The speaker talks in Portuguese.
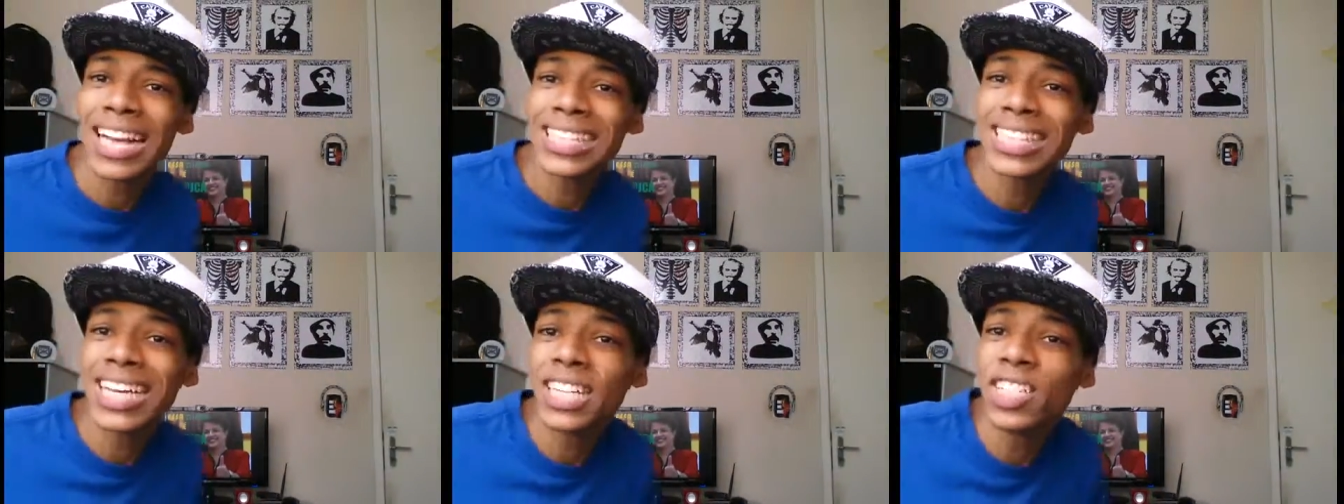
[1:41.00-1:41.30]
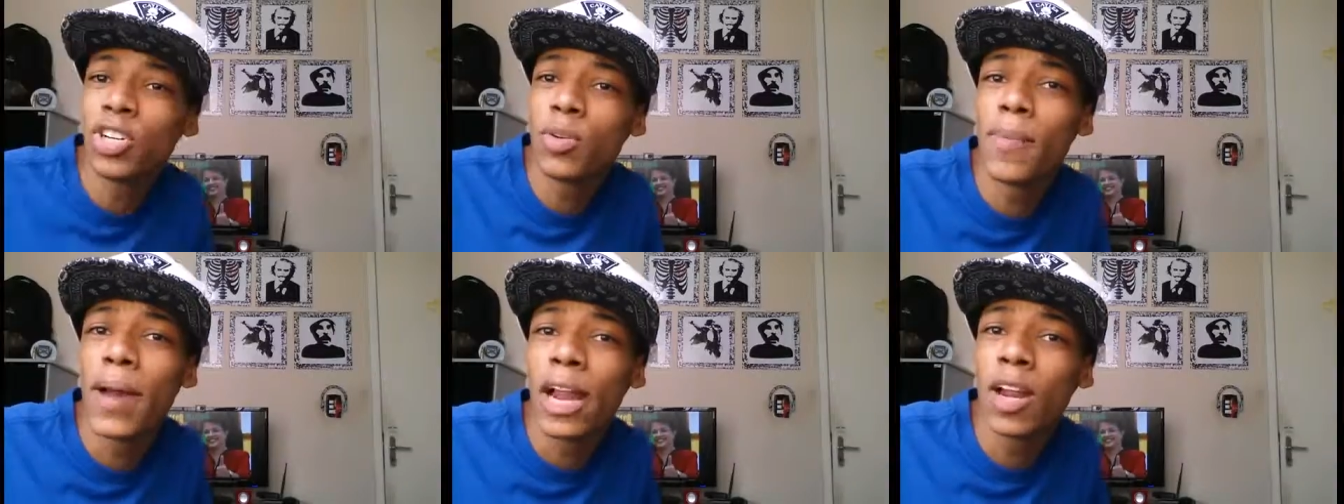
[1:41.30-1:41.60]
Essa
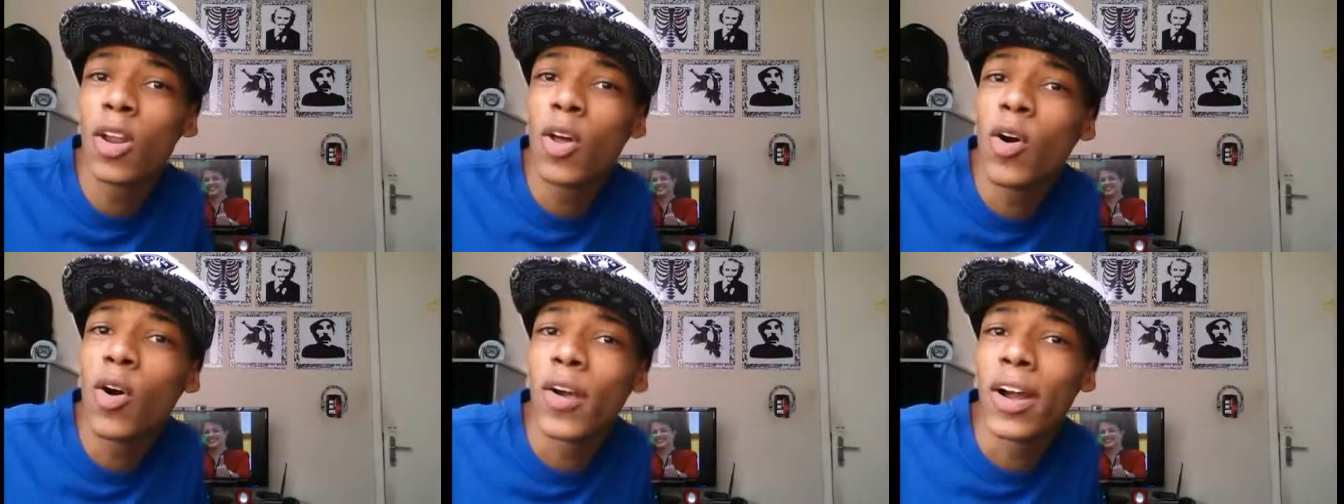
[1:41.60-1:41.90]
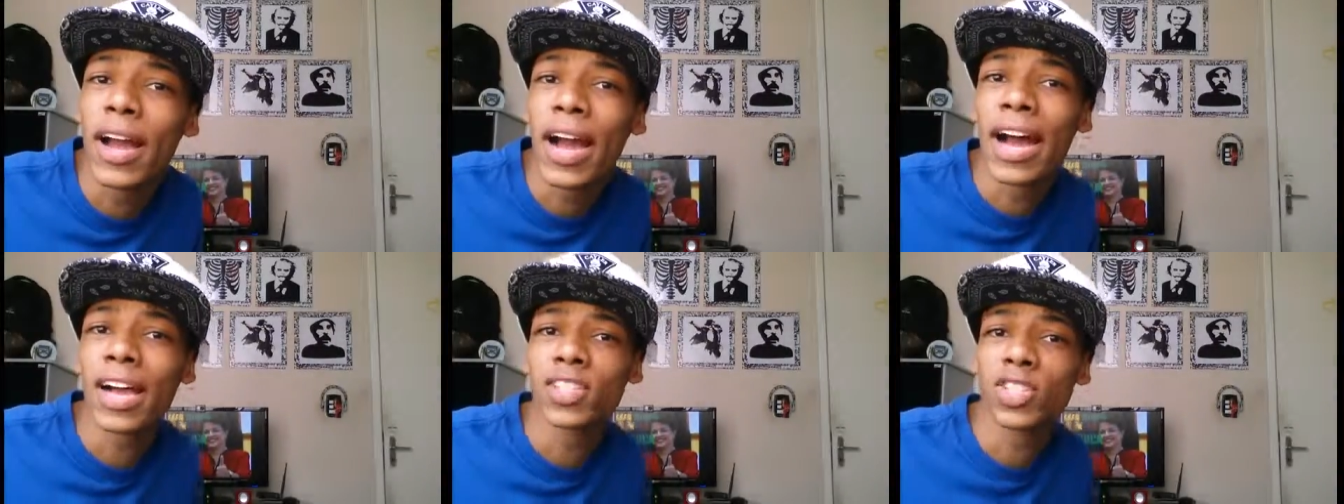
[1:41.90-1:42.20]
Dilma é
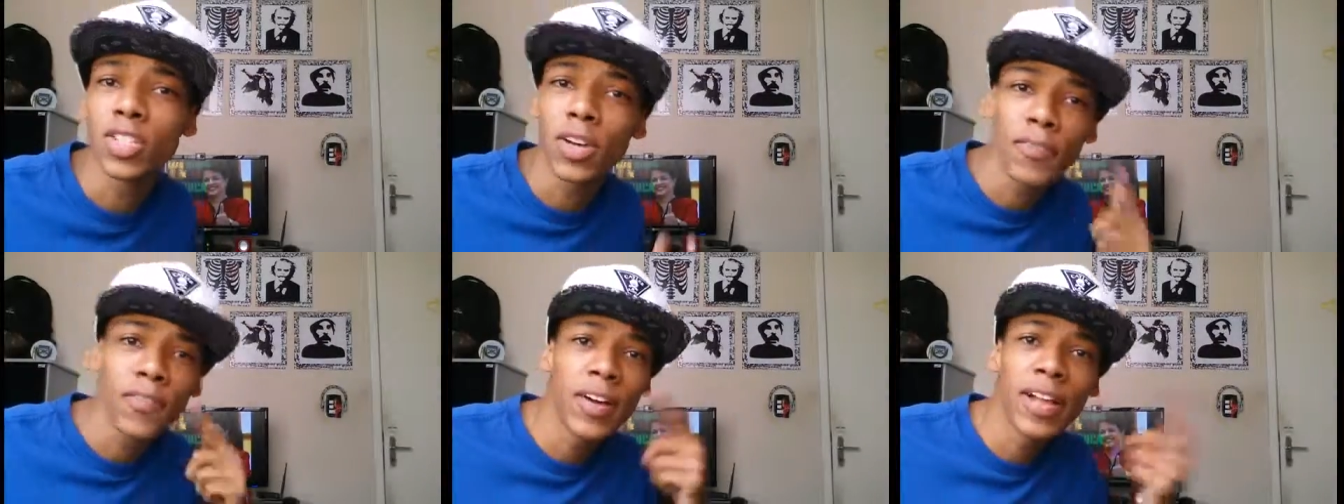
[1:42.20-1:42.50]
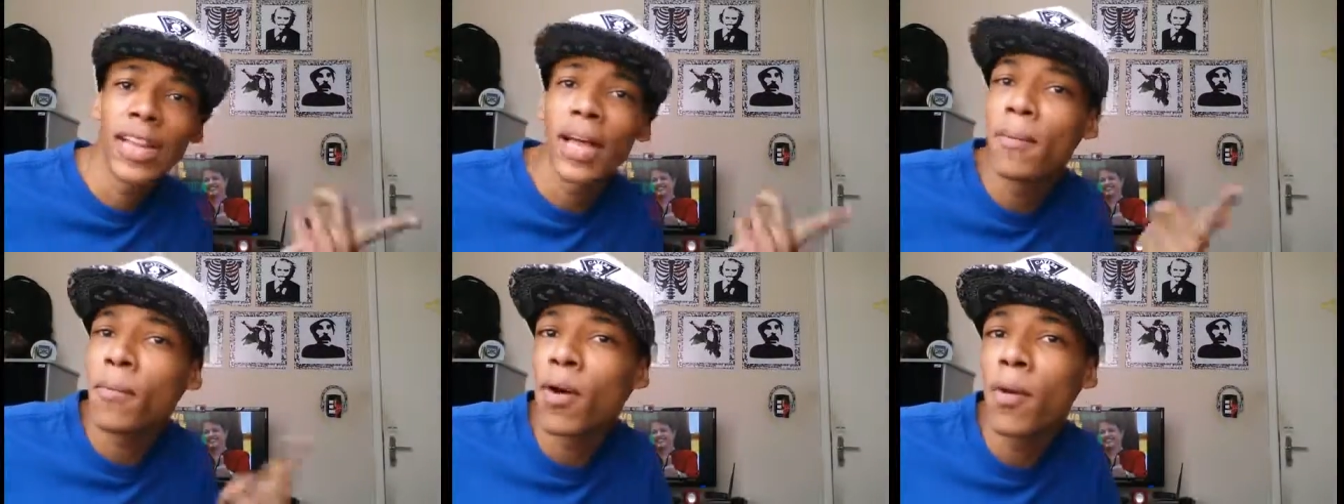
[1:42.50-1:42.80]
louca, só
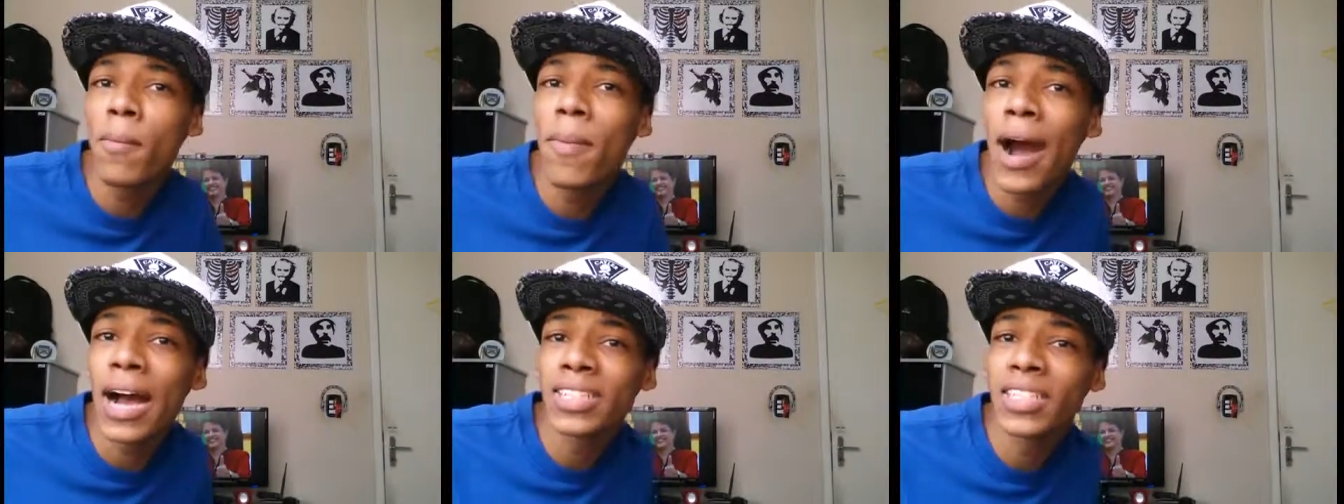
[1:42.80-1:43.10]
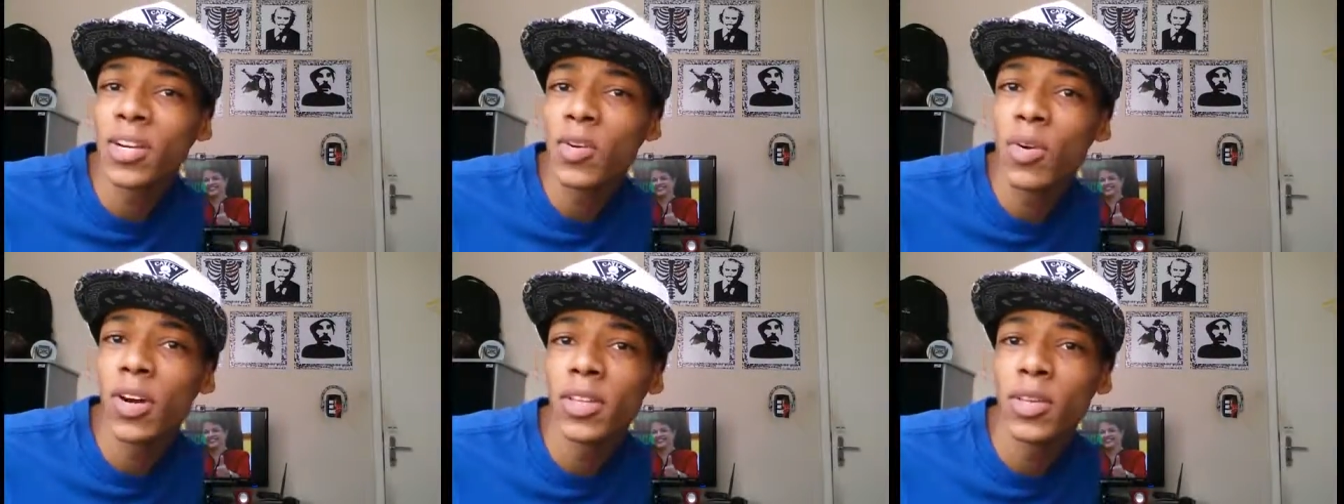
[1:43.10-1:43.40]
fala
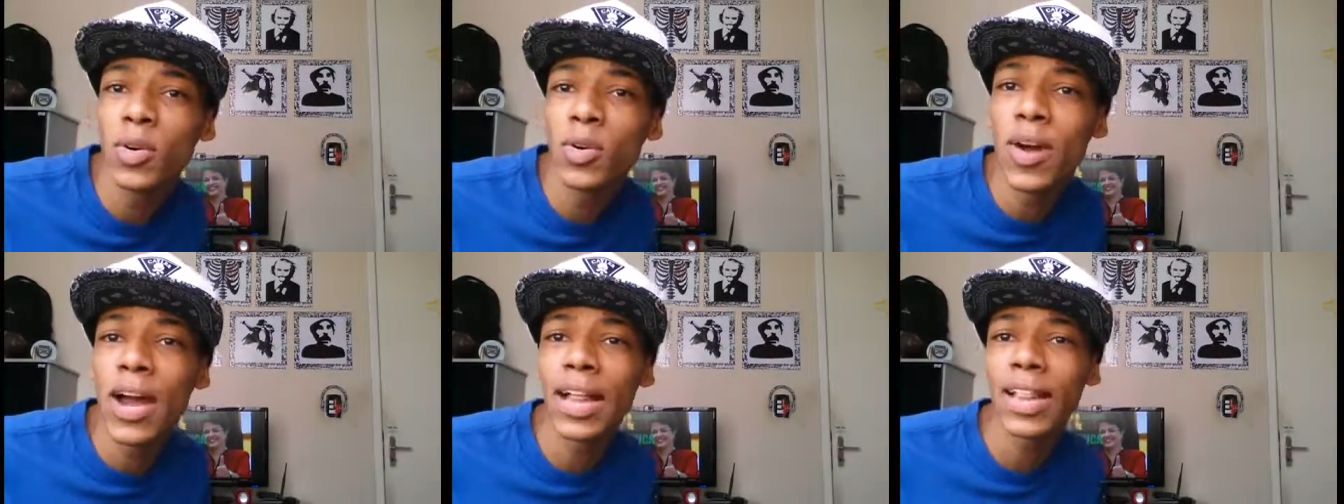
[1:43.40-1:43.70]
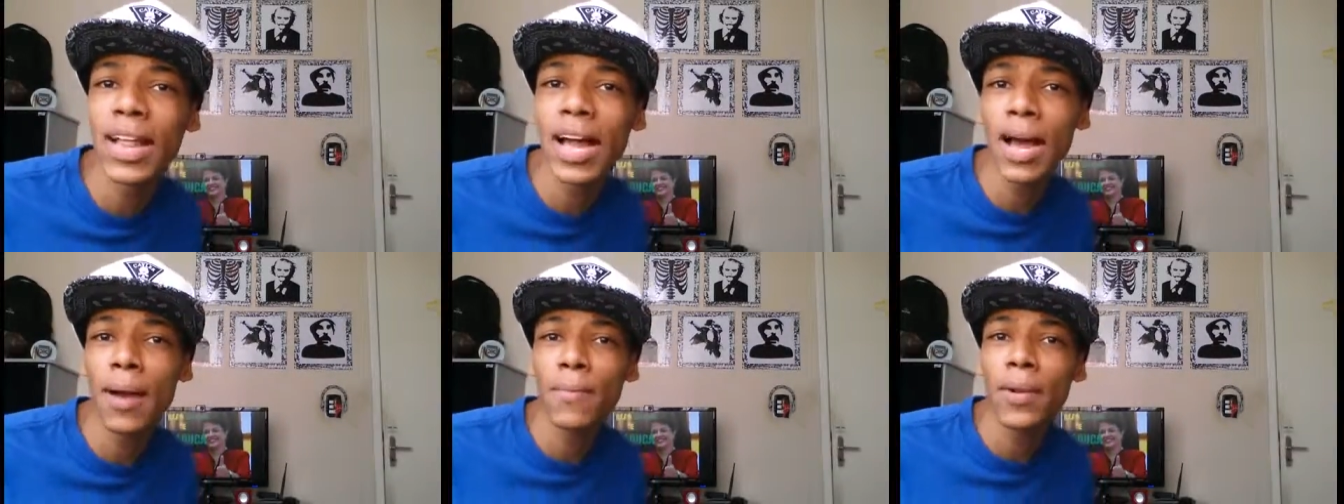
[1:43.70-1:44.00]
bobagem quando
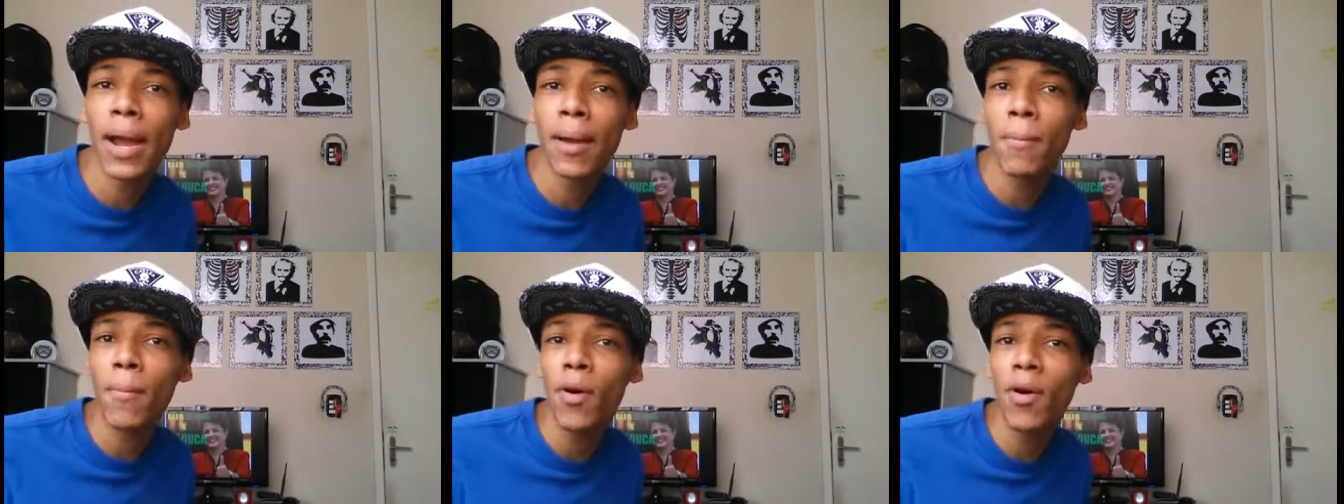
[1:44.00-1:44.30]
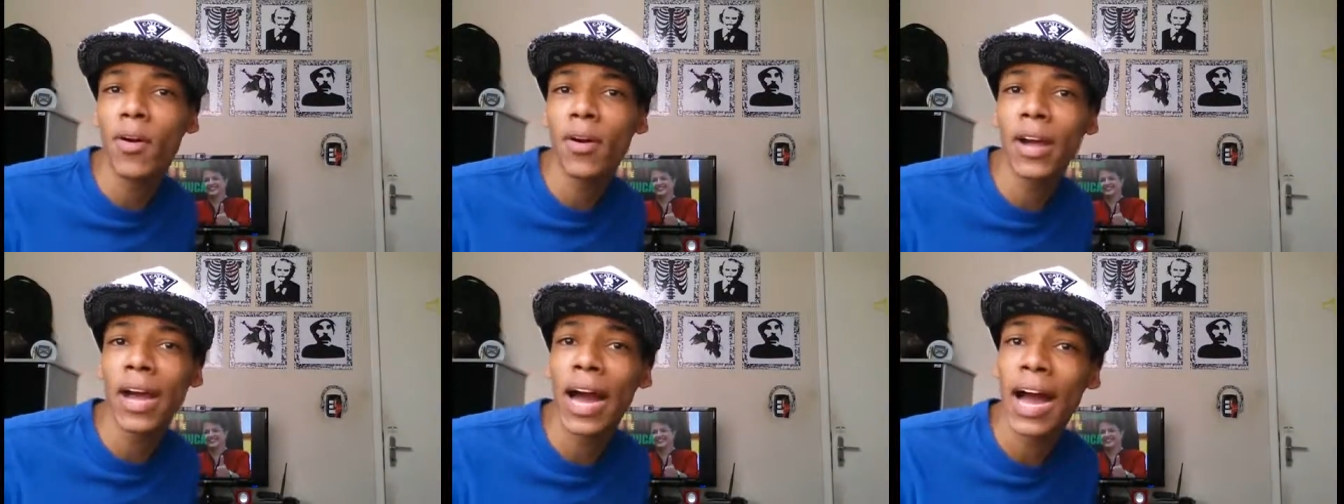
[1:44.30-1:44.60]
ela abre a
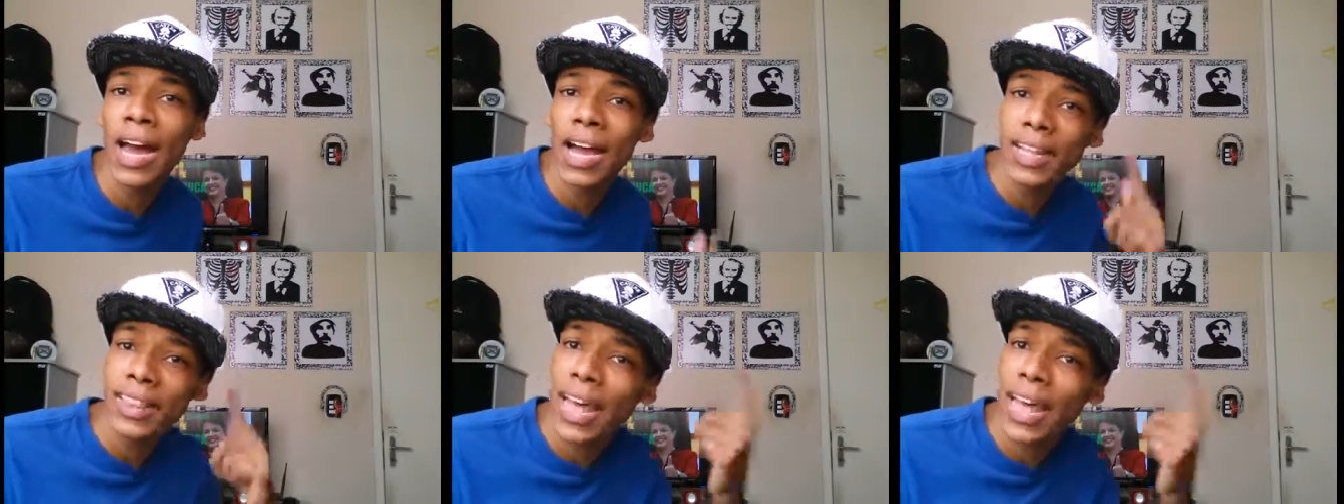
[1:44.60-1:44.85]
boca.